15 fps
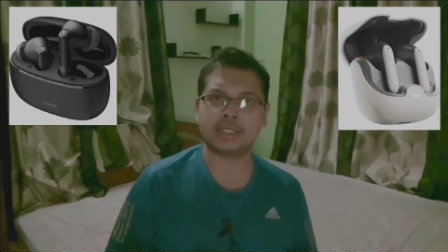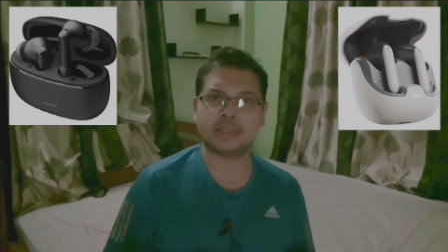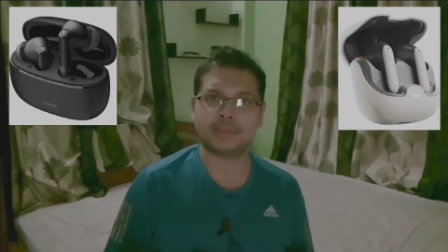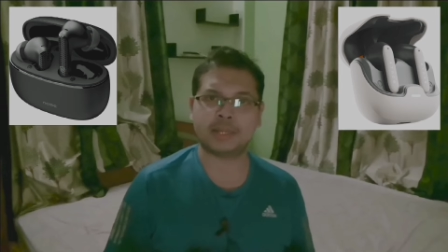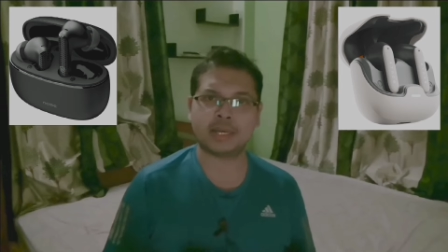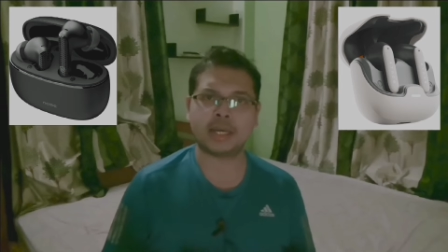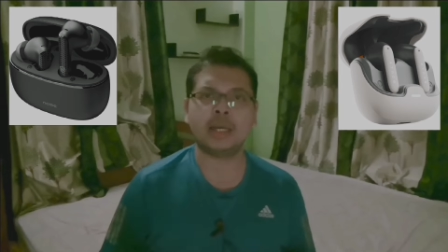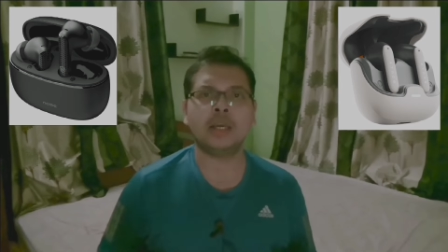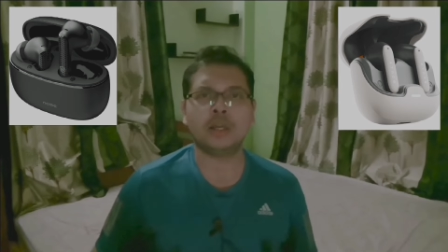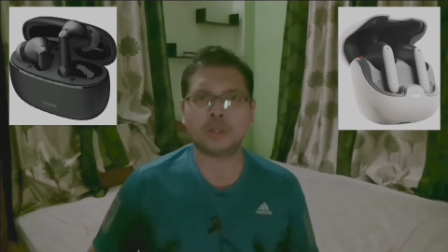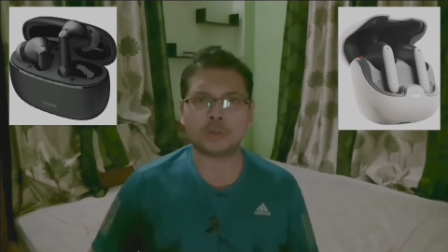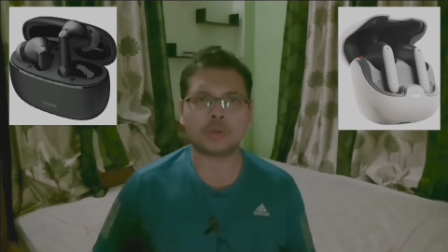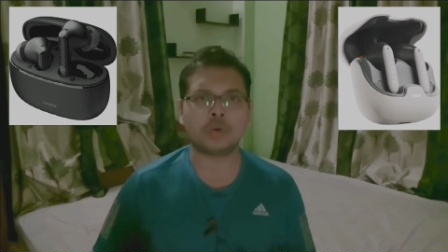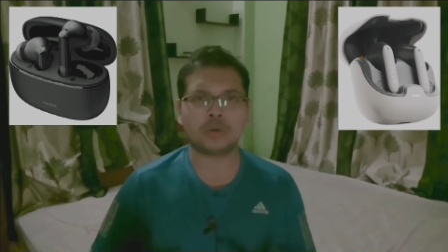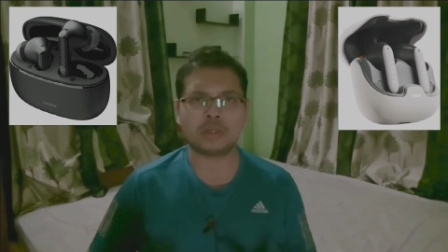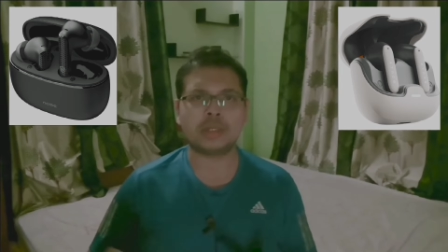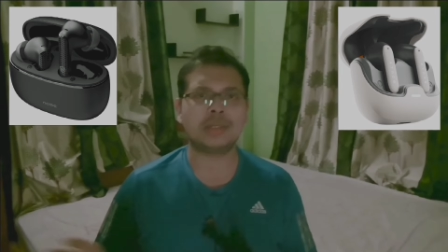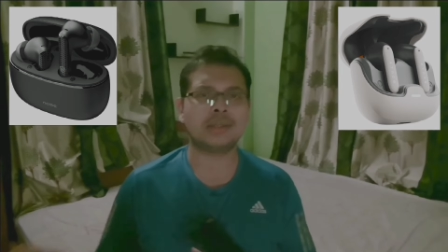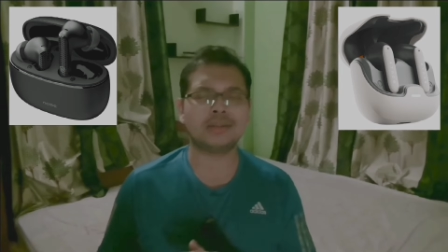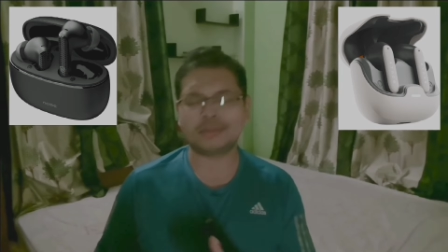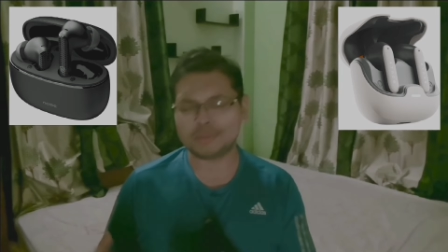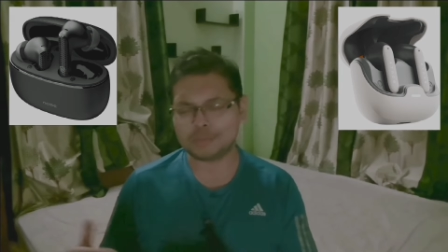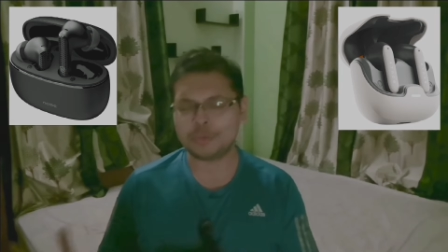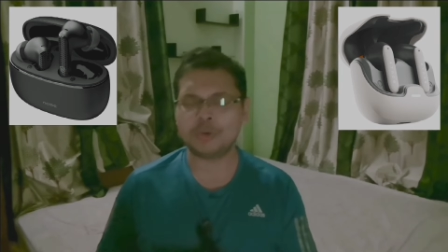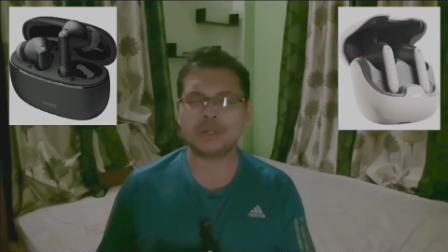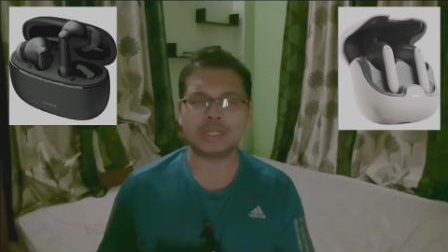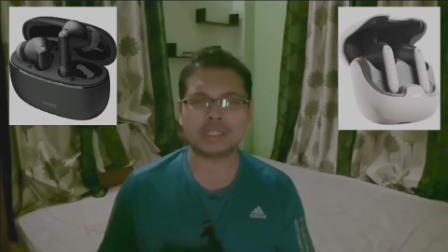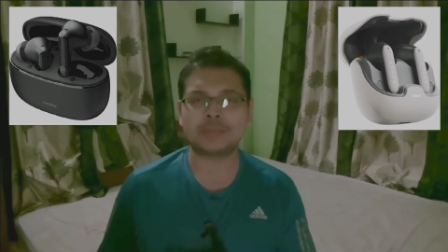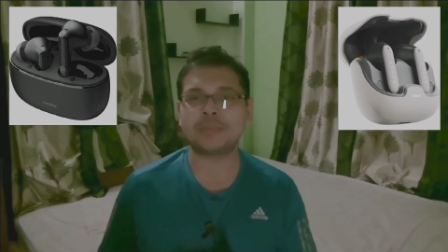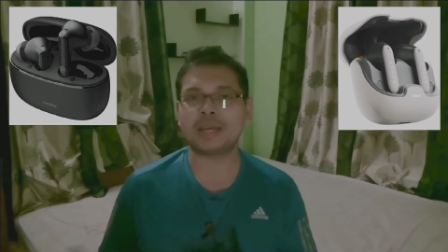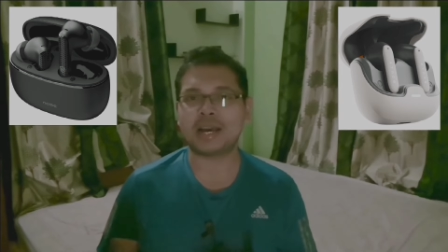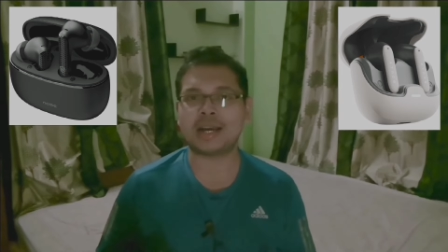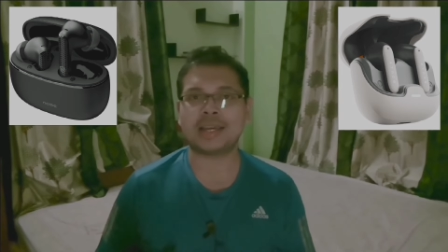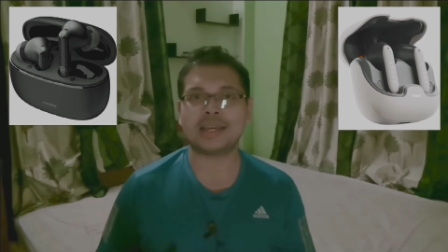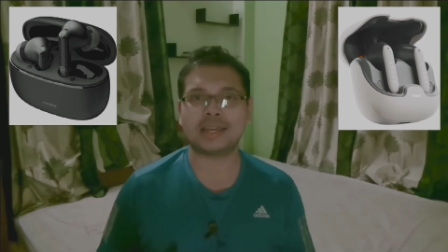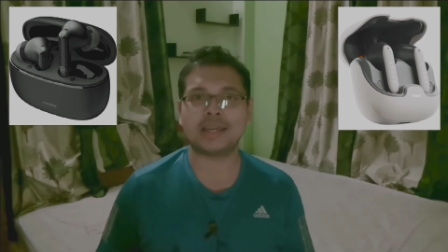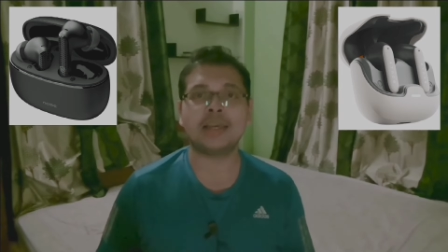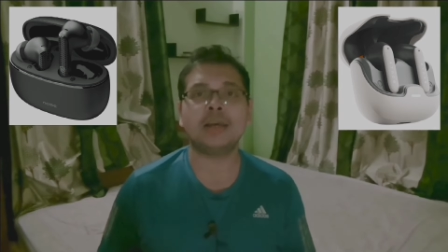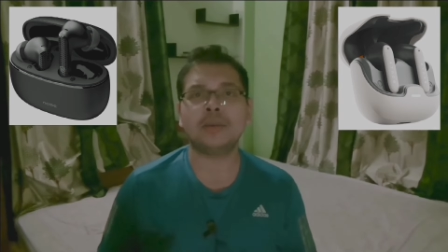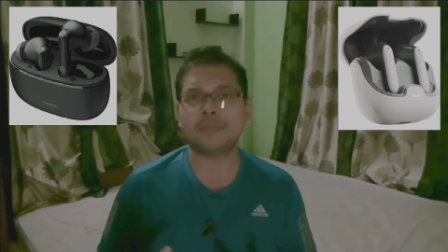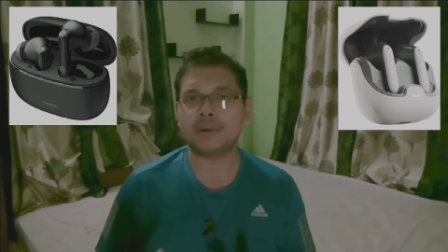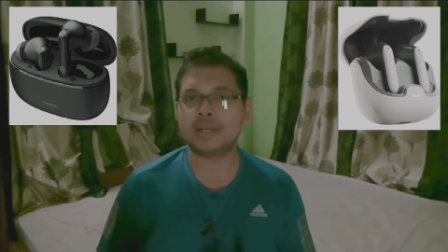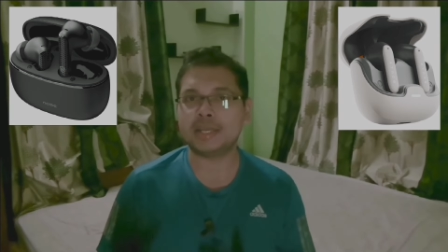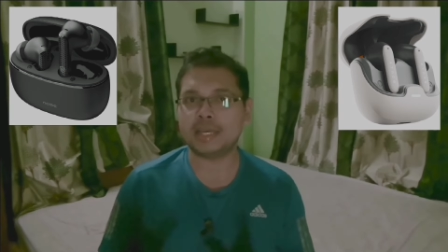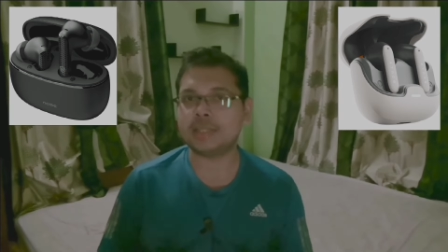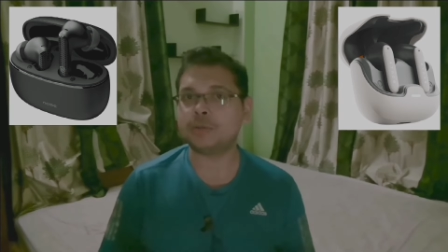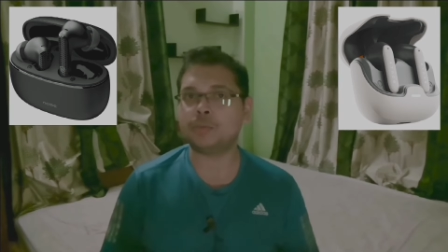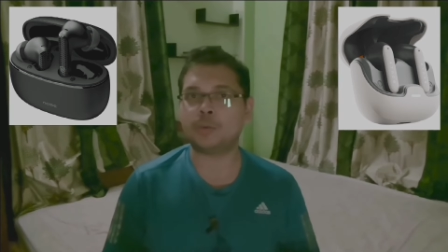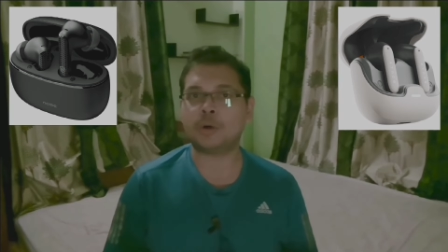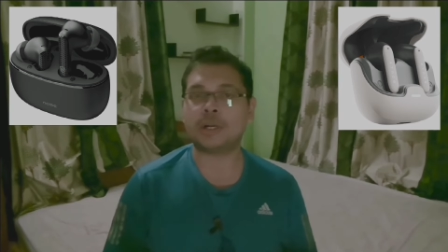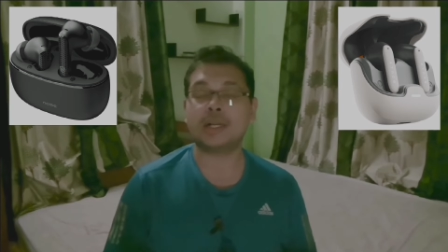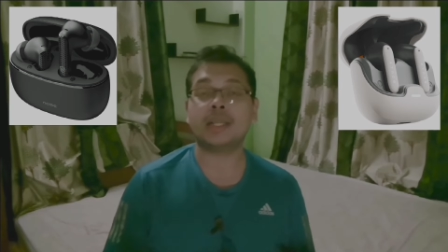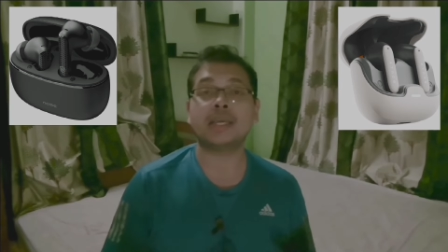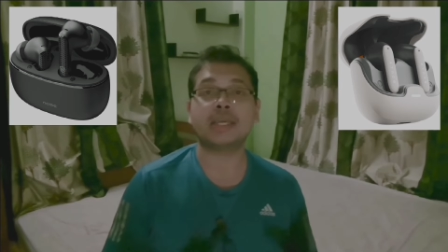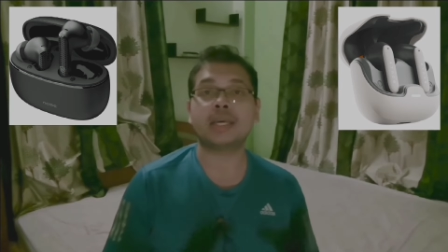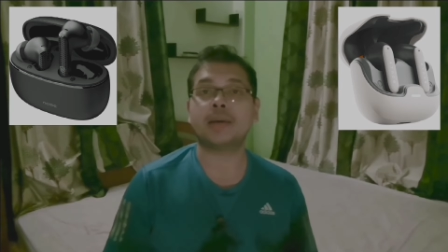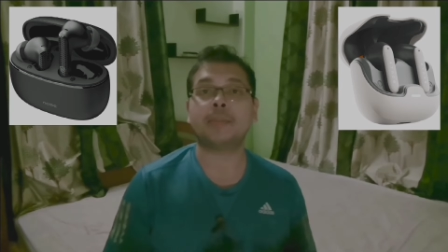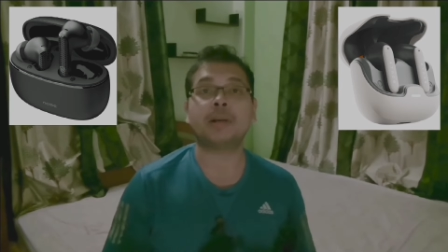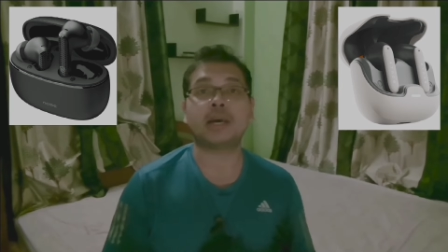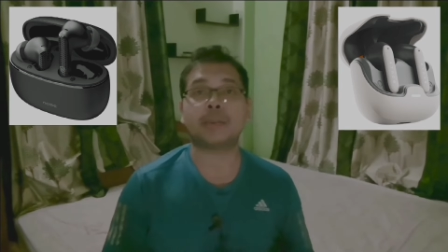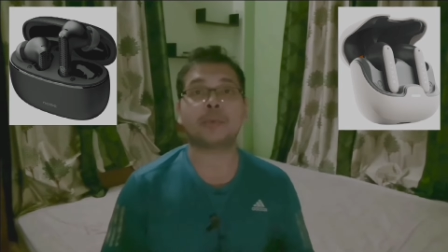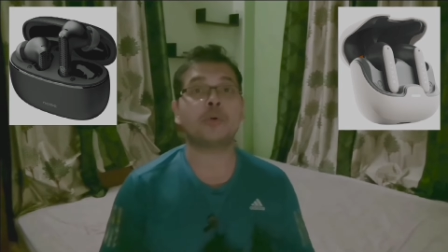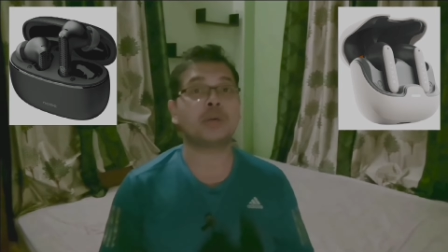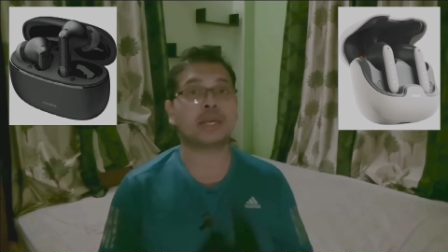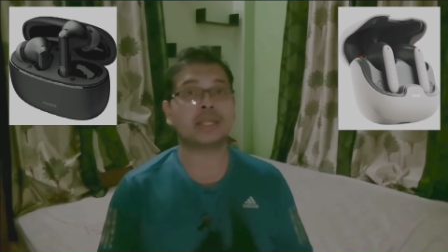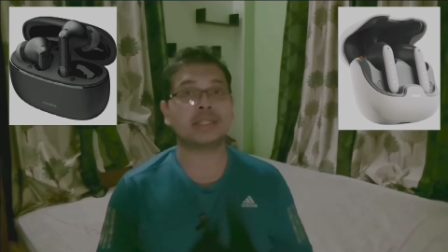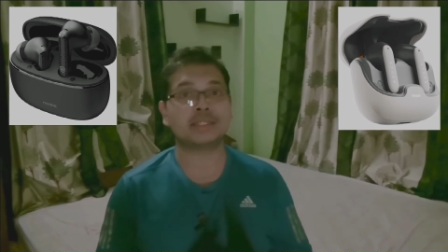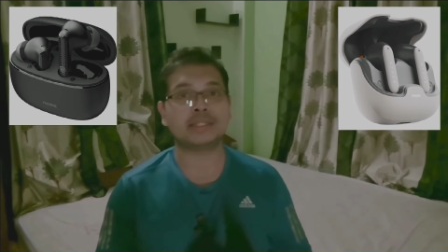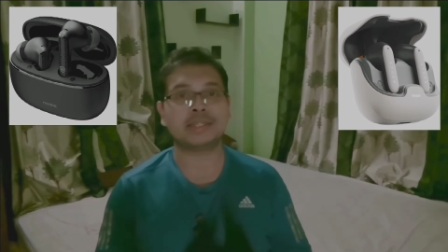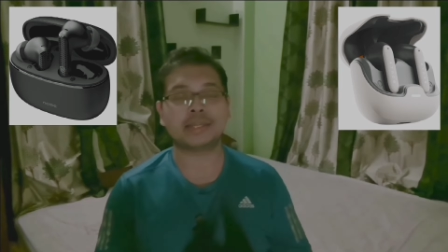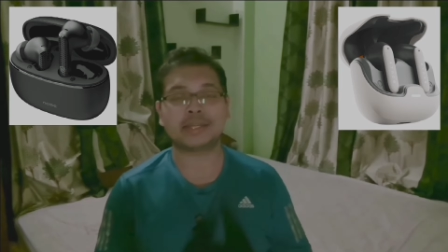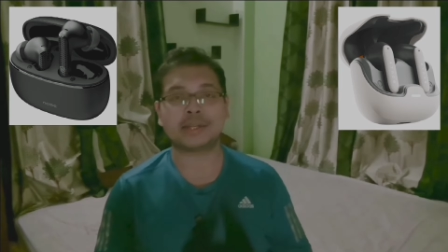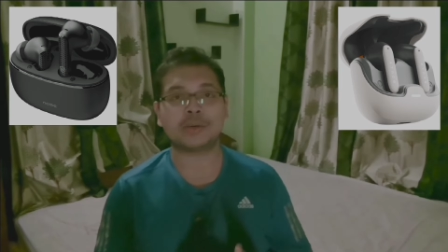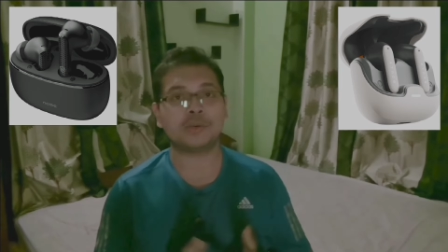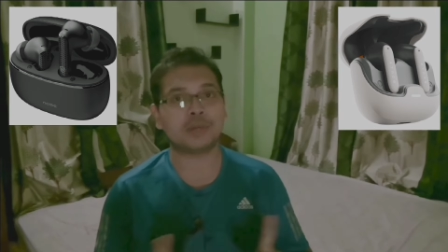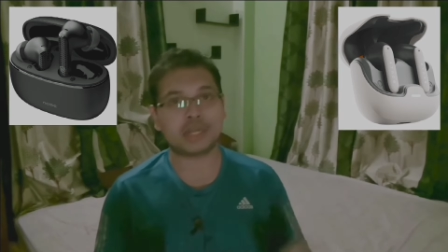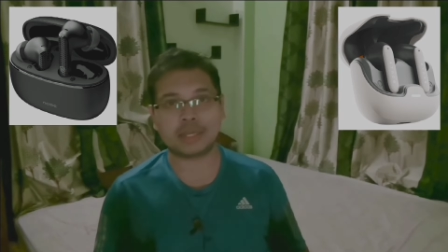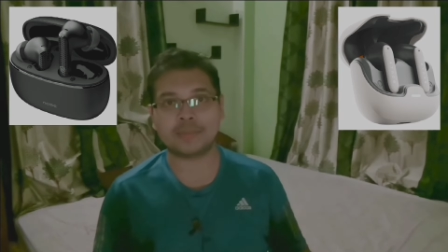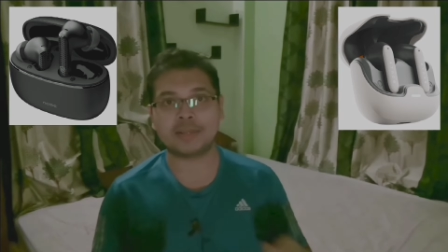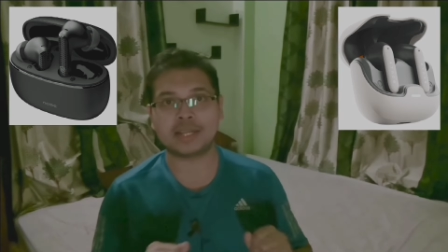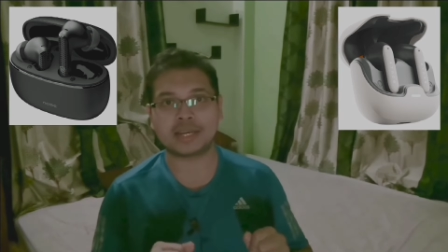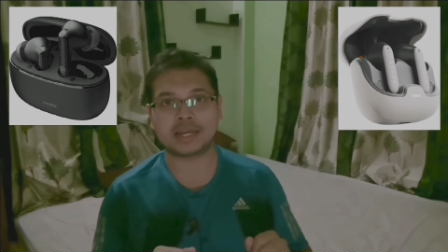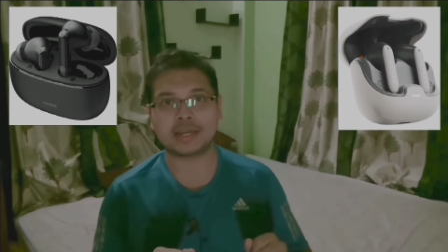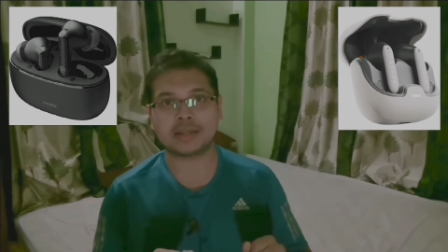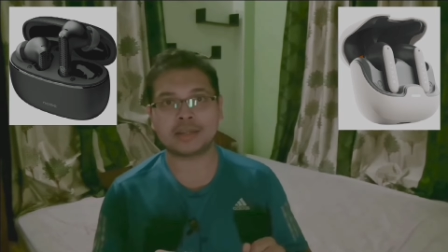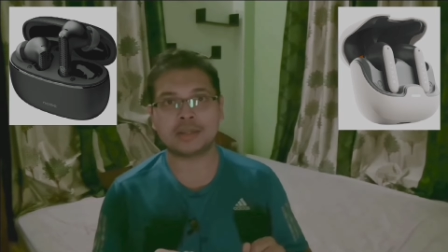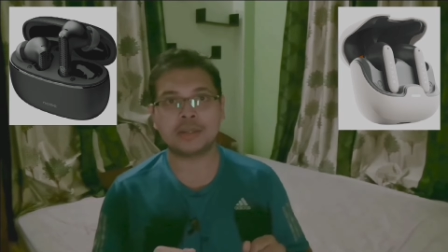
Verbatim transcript: ए एन सी मिलेगा तो वो लिस्ट में आ गए हैं पर ये जो मॉडल है यहाँ पर आपको ए देखने को नहीं मिलेगा